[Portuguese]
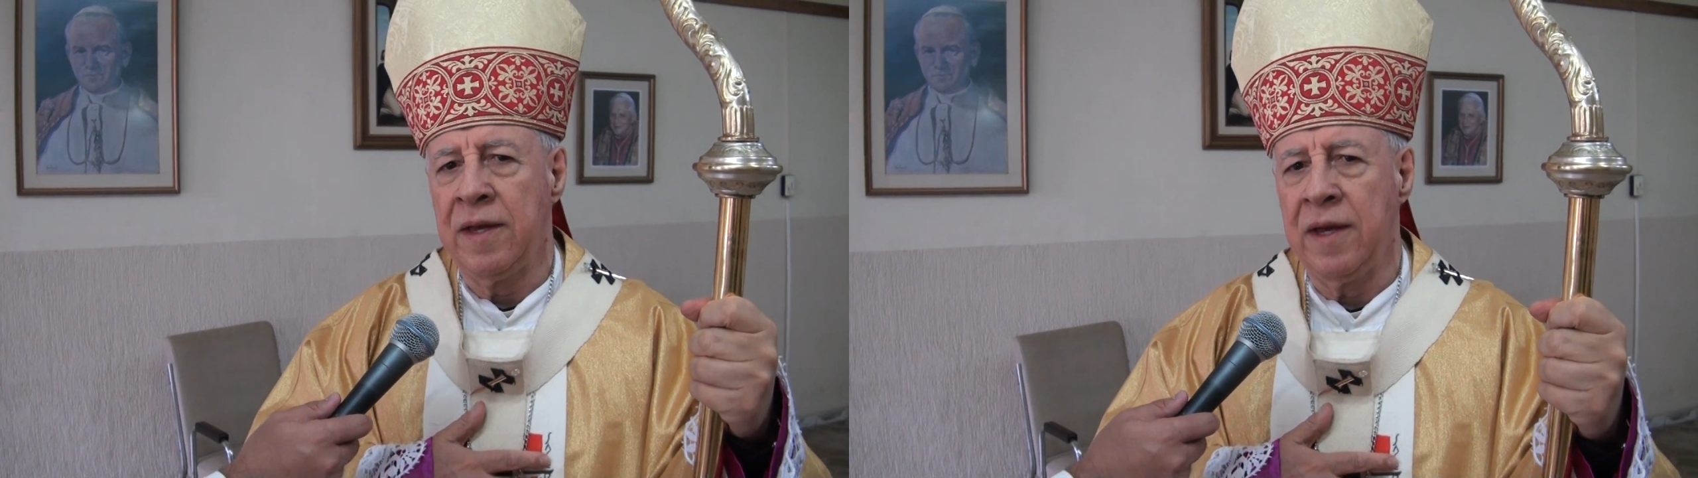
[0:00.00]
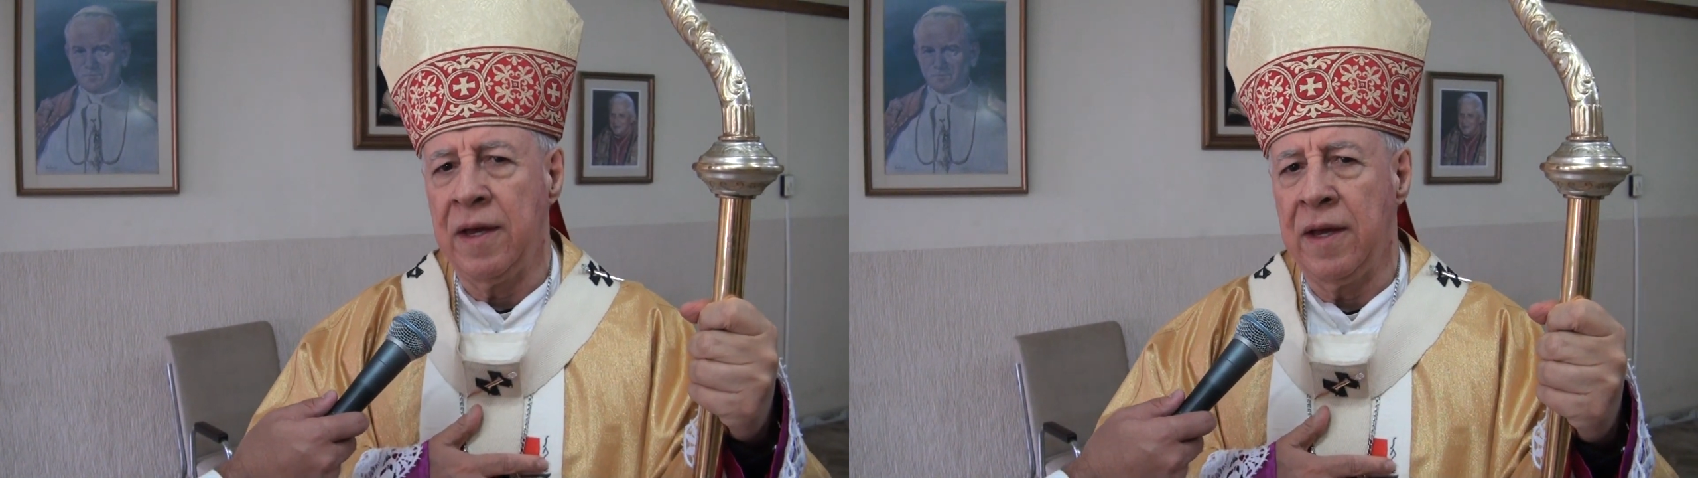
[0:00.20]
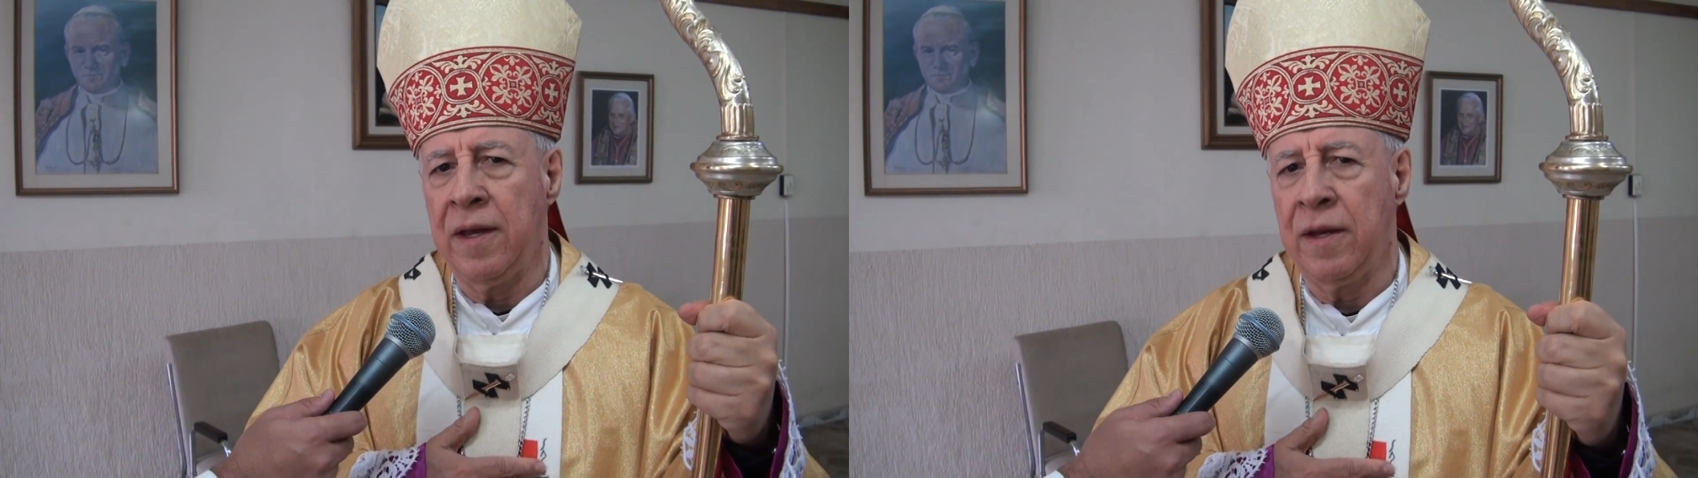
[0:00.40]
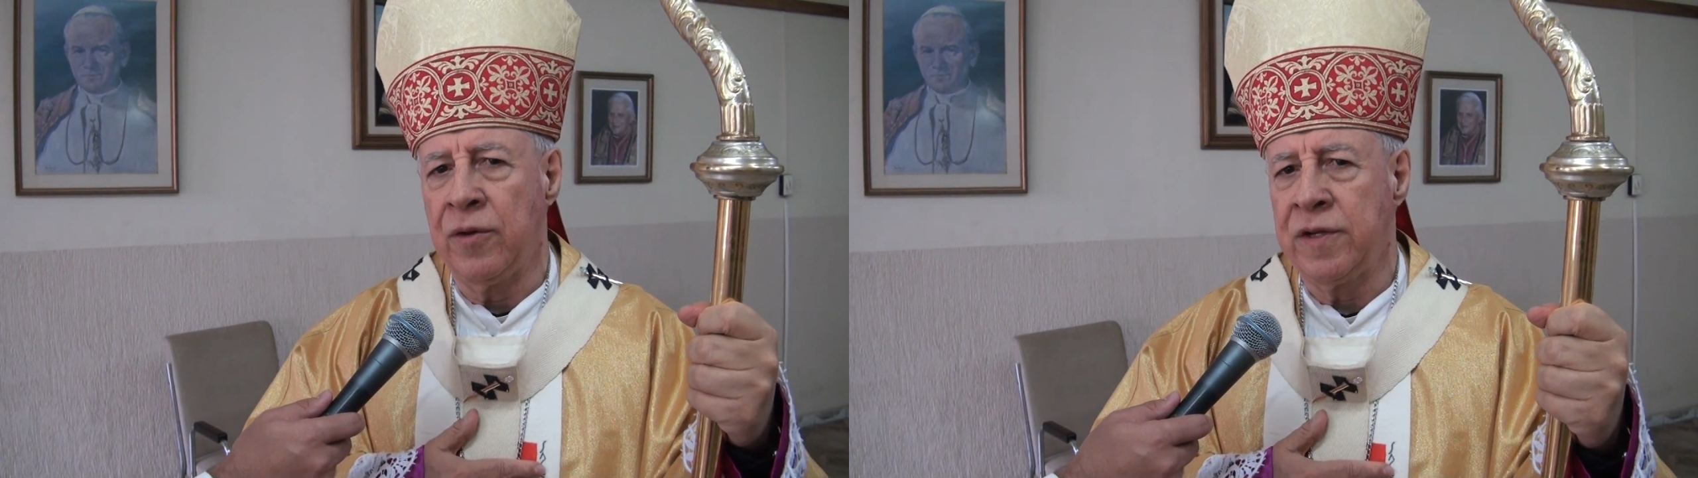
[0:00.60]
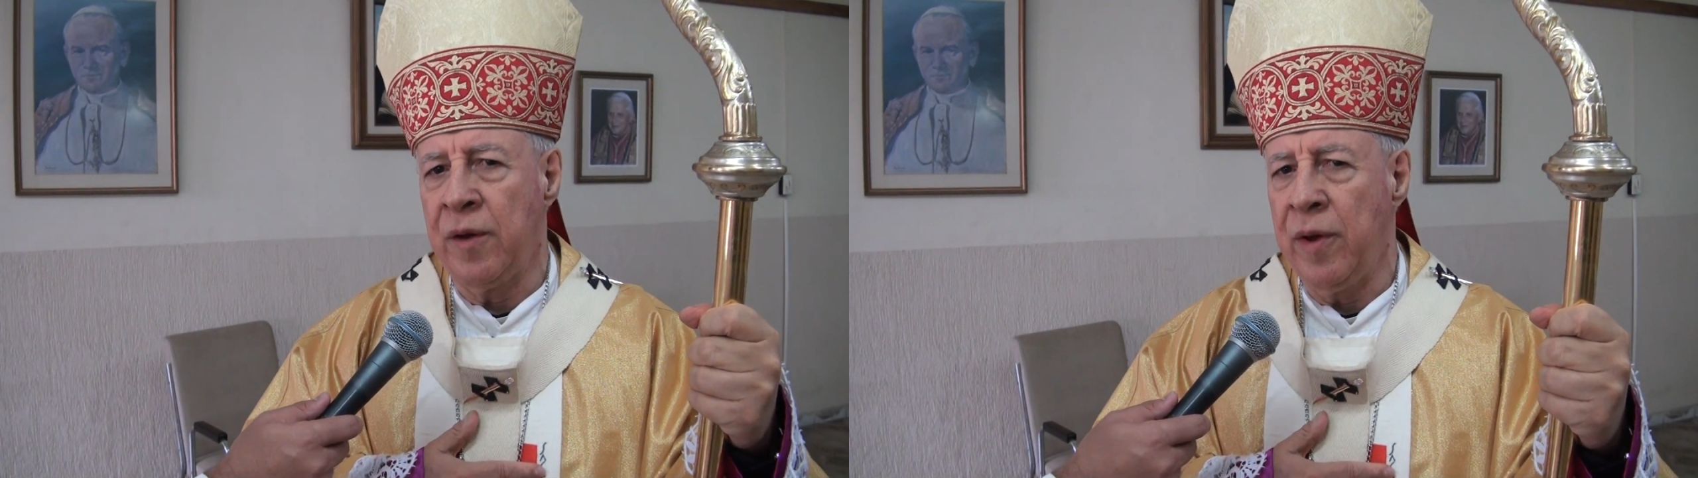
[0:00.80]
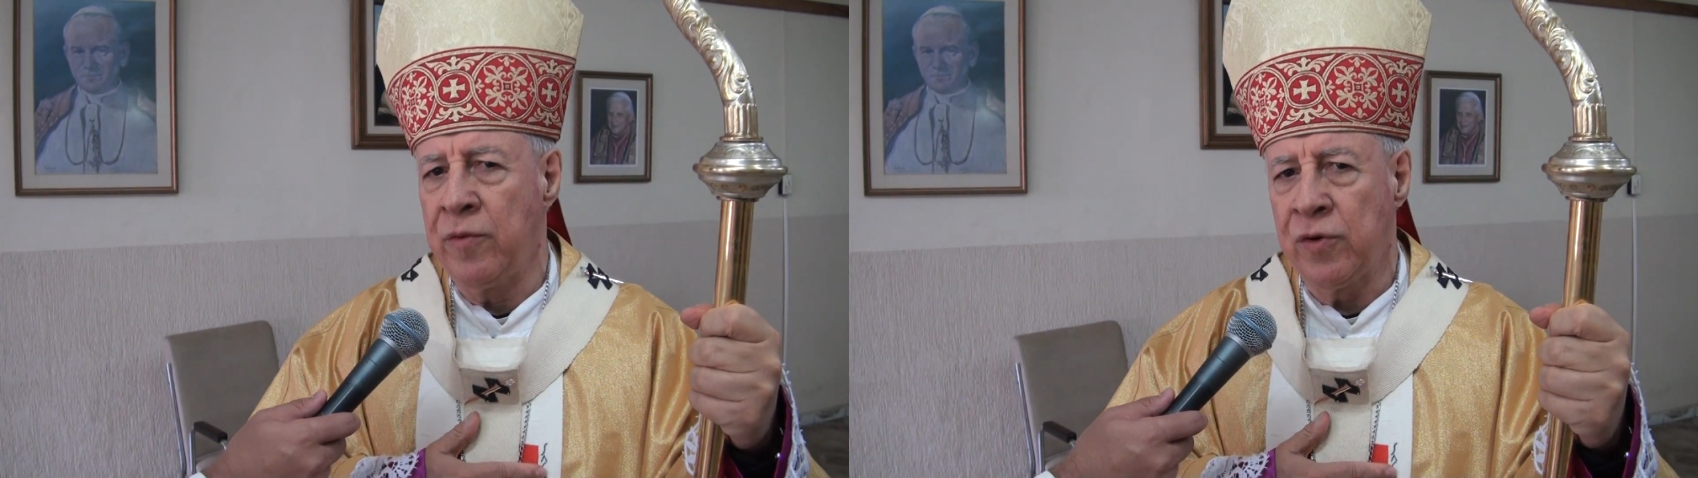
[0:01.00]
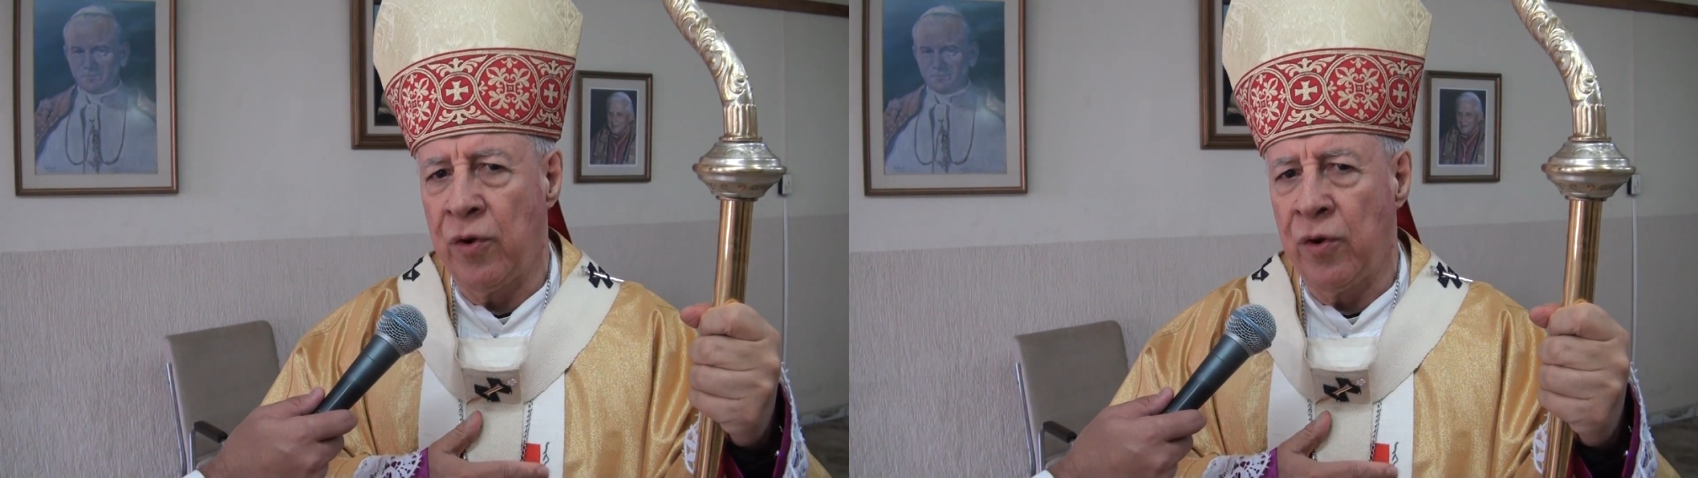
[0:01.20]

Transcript: e não sabemos